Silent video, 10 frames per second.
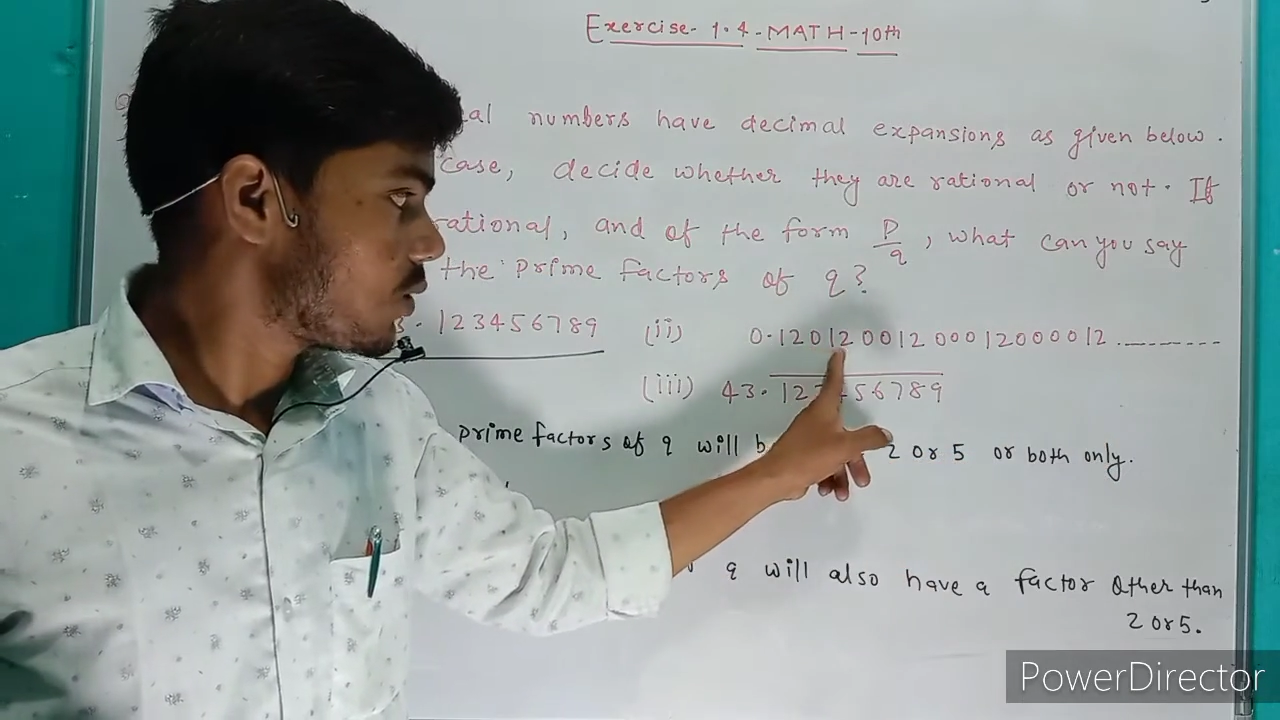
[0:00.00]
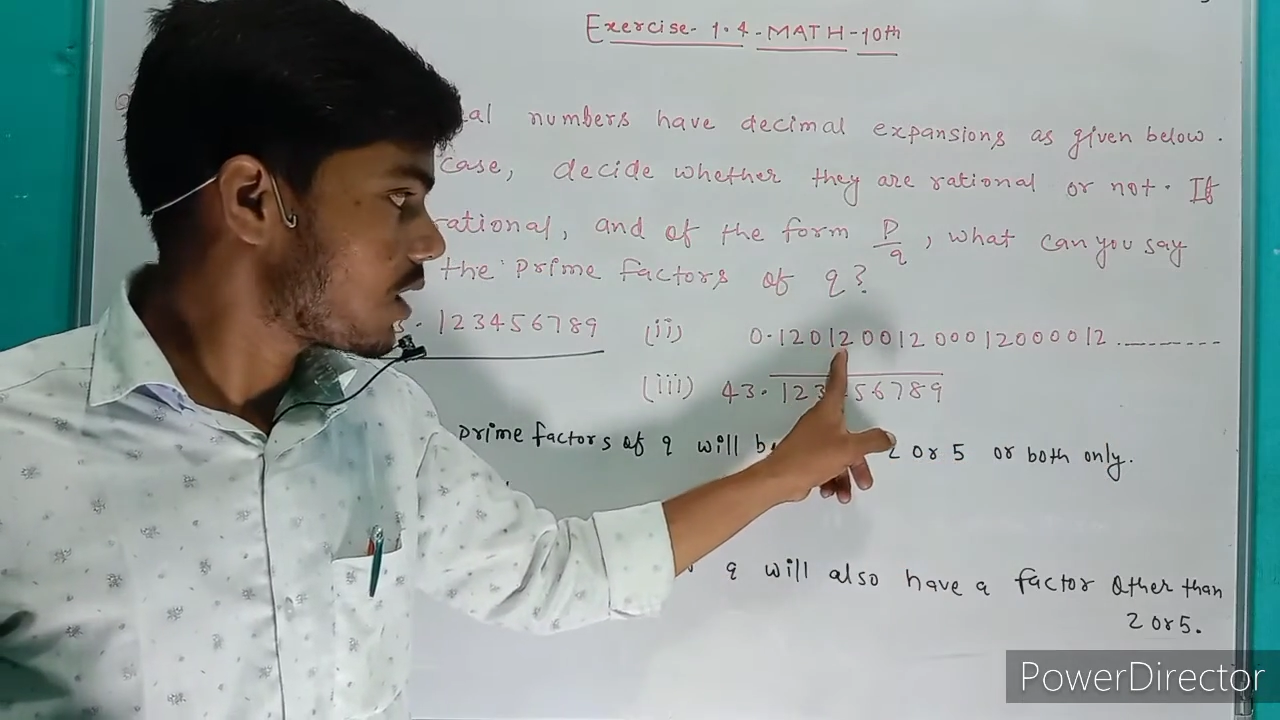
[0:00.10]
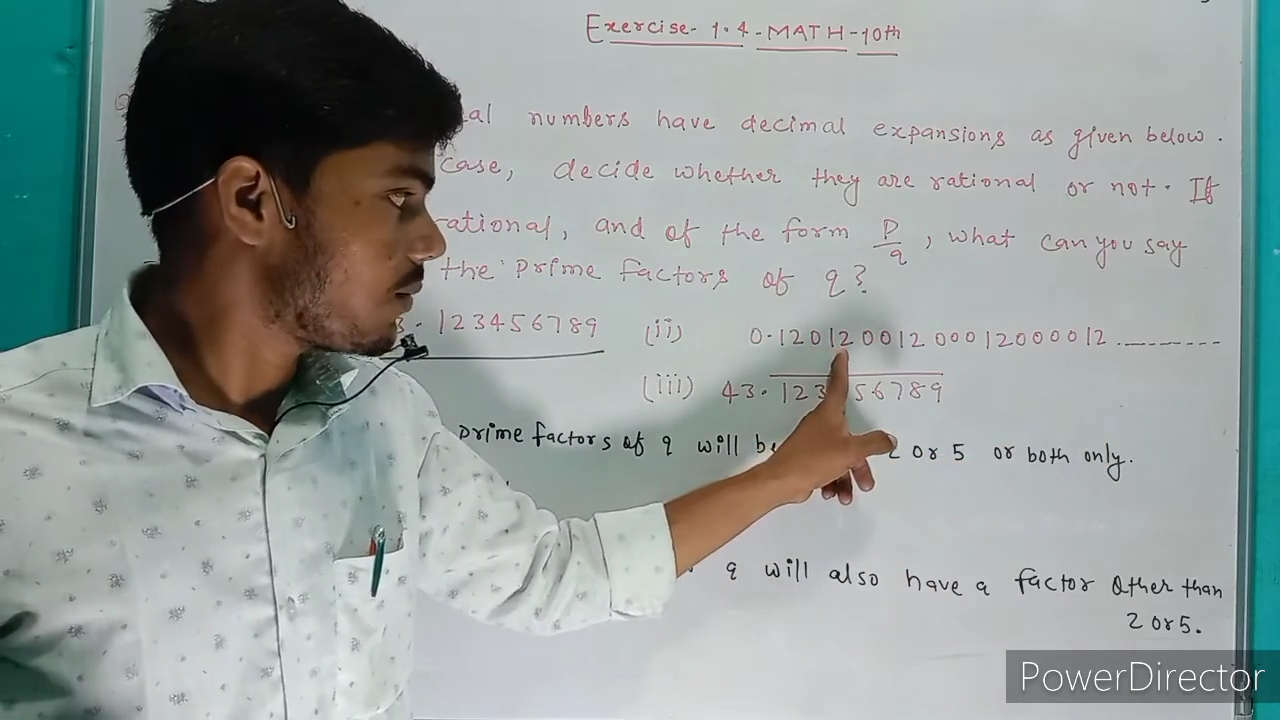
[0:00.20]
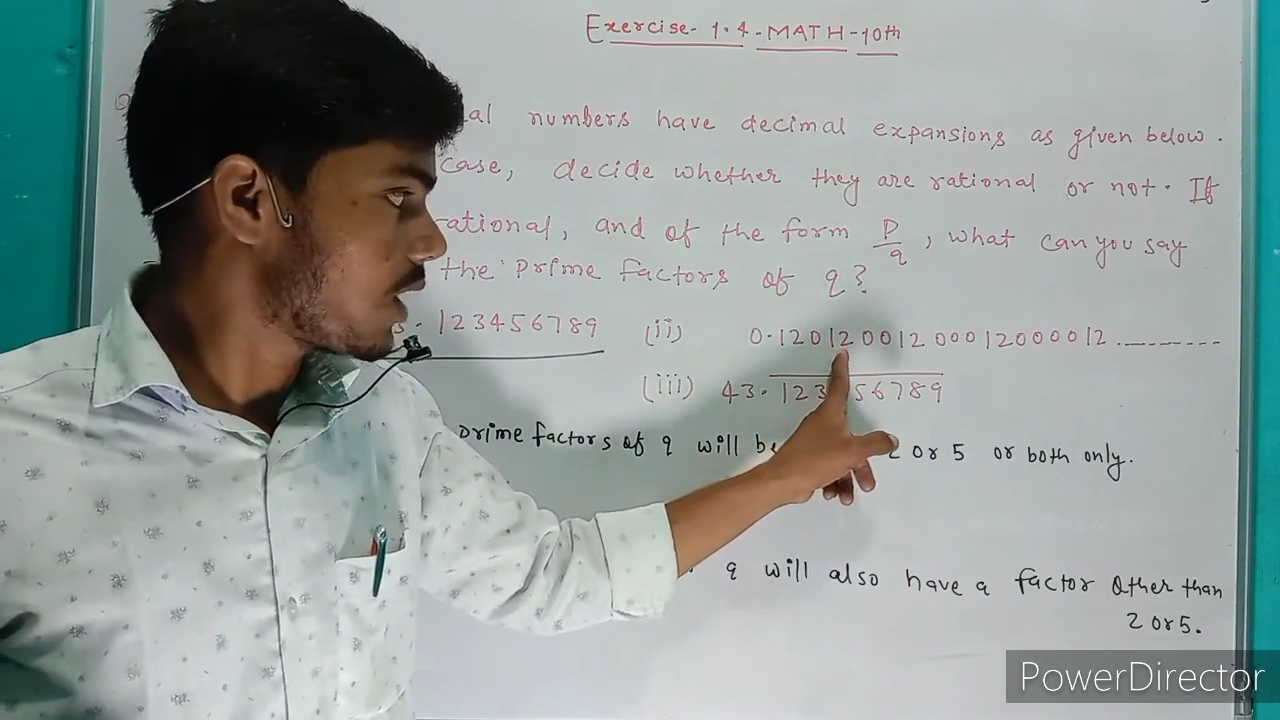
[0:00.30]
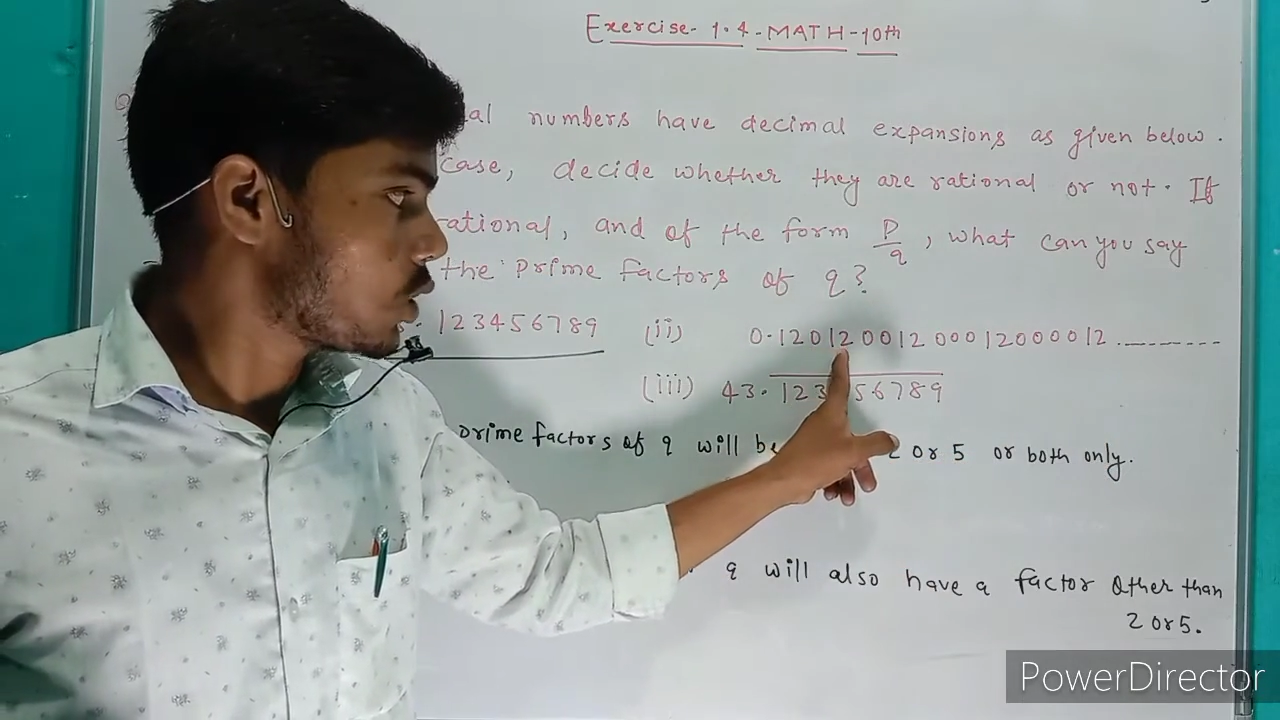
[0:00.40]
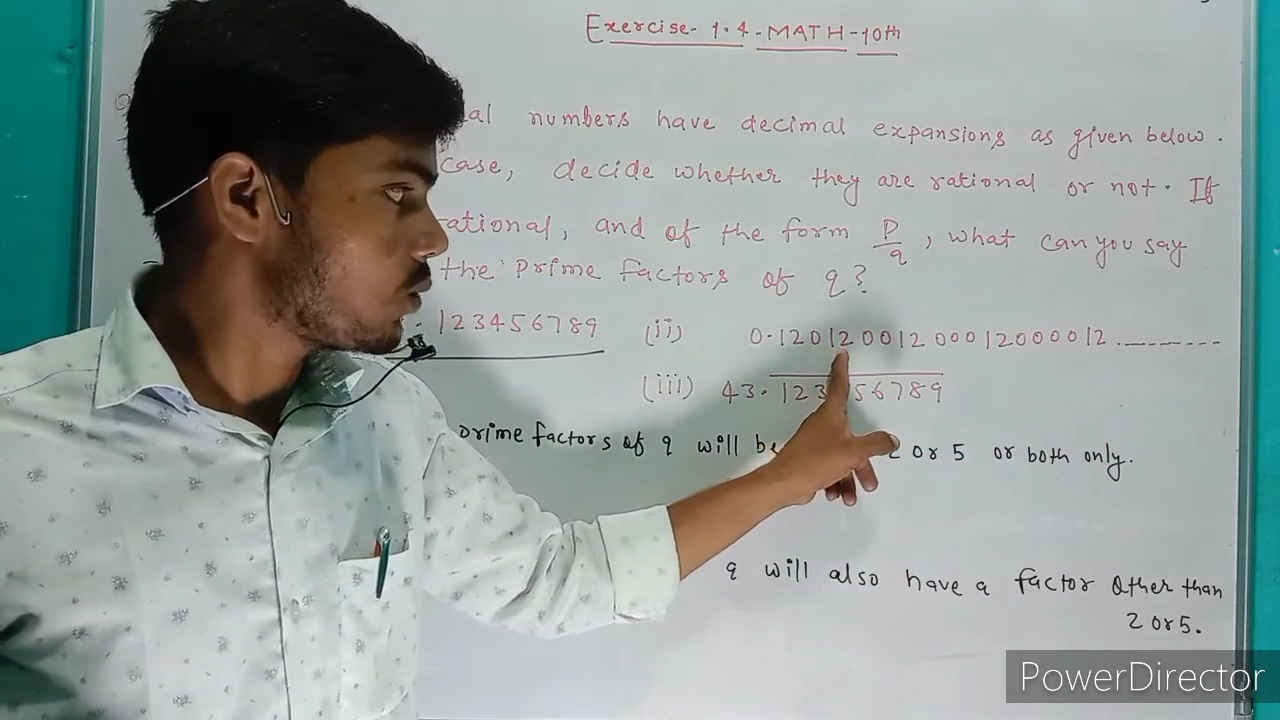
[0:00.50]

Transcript: जीरो के बाद